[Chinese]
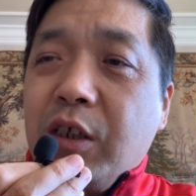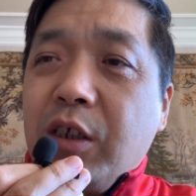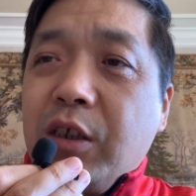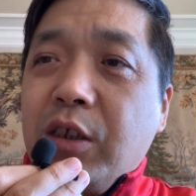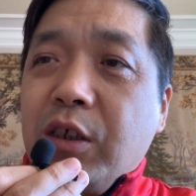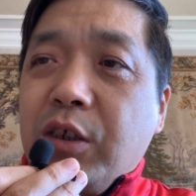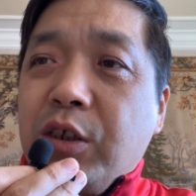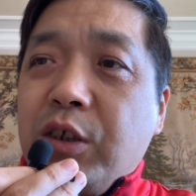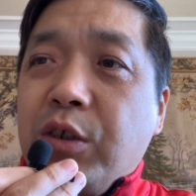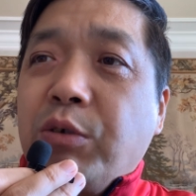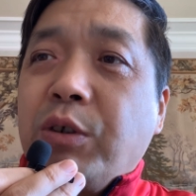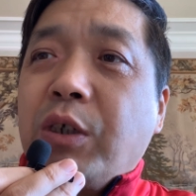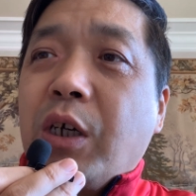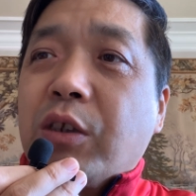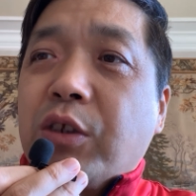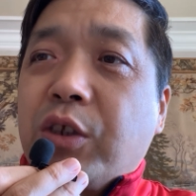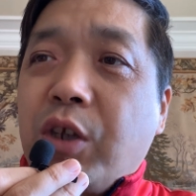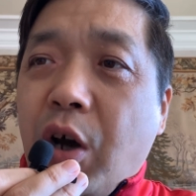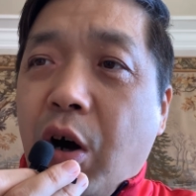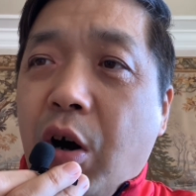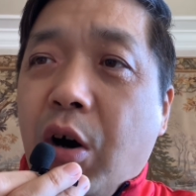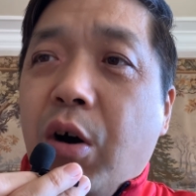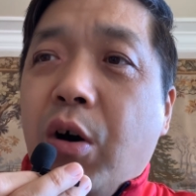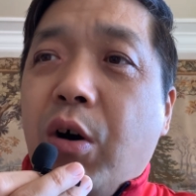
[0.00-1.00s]
就想
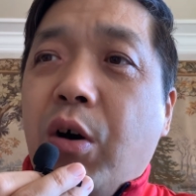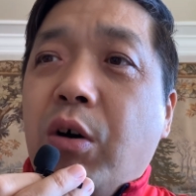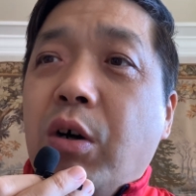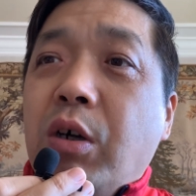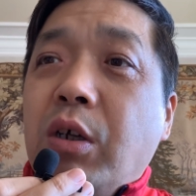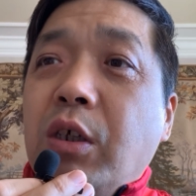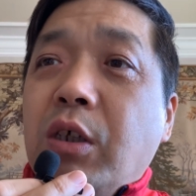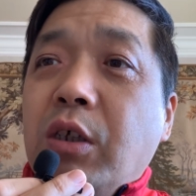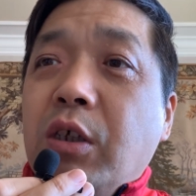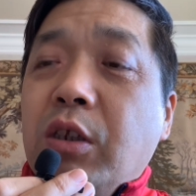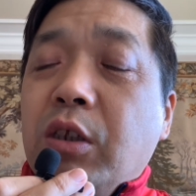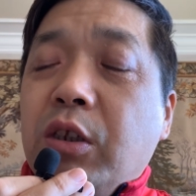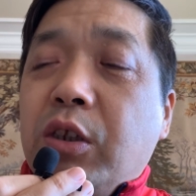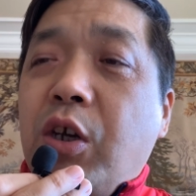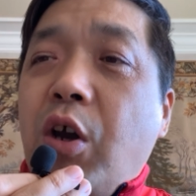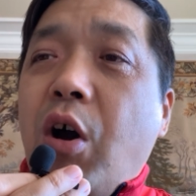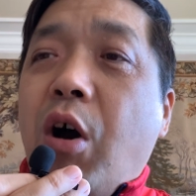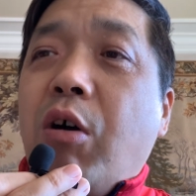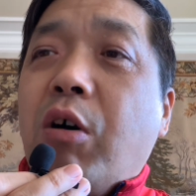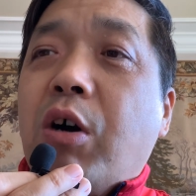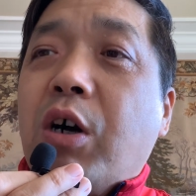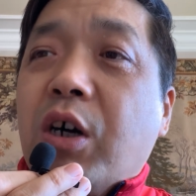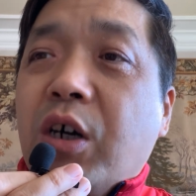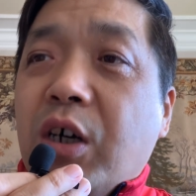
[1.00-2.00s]
跳
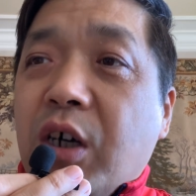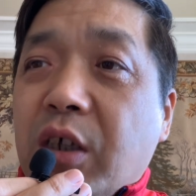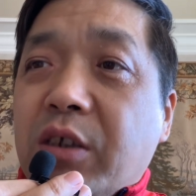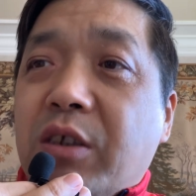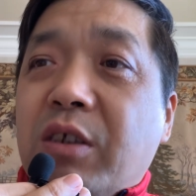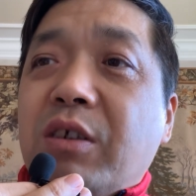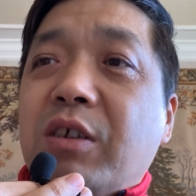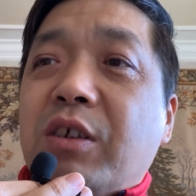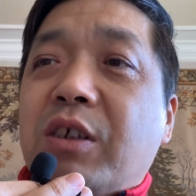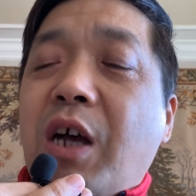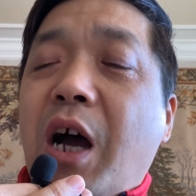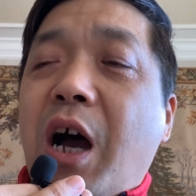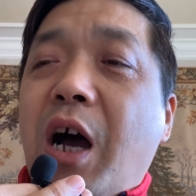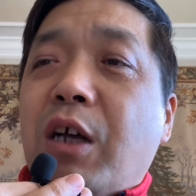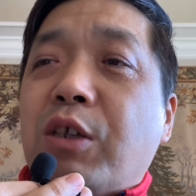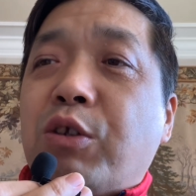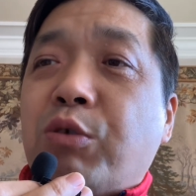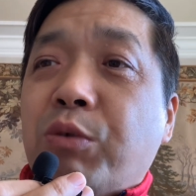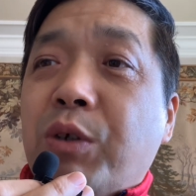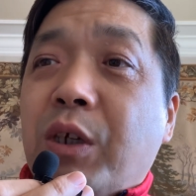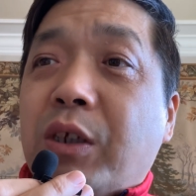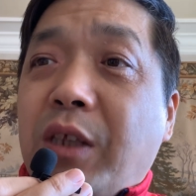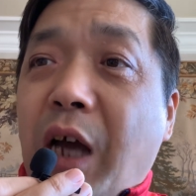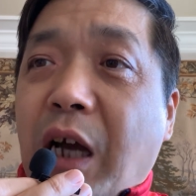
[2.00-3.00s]
跳河自杀，
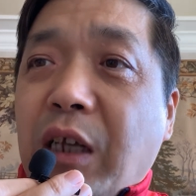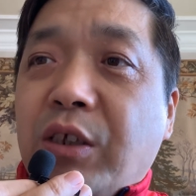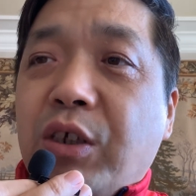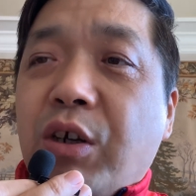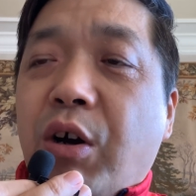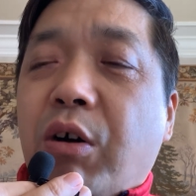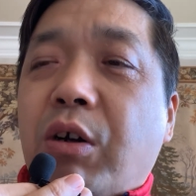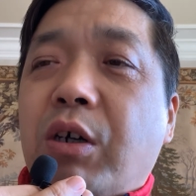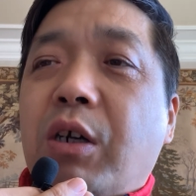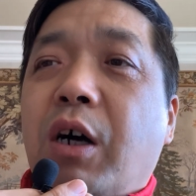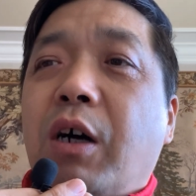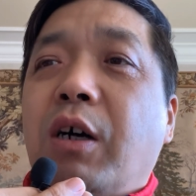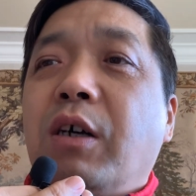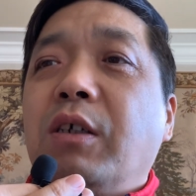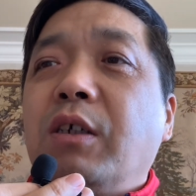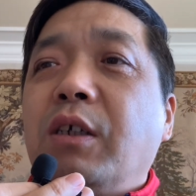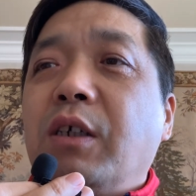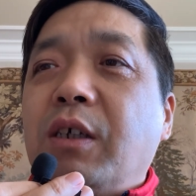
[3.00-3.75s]
从一个大桥上，